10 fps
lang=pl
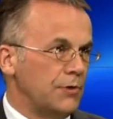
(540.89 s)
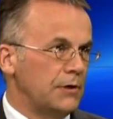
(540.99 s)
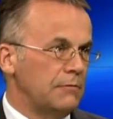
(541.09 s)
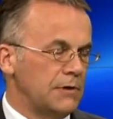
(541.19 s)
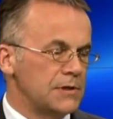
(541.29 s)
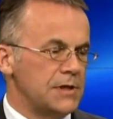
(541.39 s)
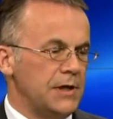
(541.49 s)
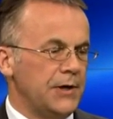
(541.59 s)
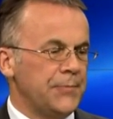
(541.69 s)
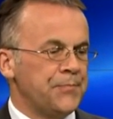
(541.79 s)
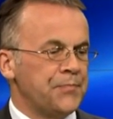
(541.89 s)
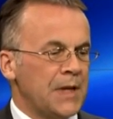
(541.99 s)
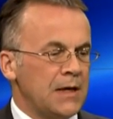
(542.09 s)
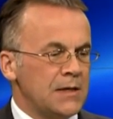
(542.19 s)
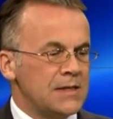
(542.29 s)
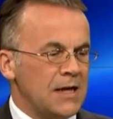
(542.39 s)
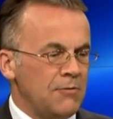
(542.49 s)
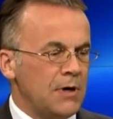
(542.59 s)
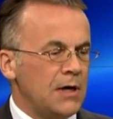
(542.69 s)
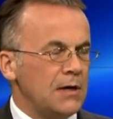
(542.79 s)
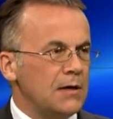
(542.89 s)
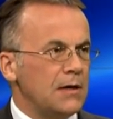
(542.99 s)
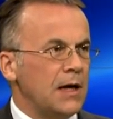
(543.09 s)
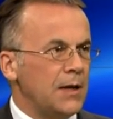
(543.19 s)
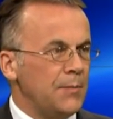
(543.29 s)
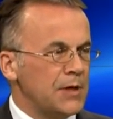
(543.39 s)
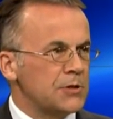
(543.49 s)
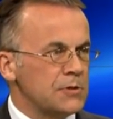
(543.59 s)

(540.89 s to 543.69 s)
niektóre z nich, cała ekipa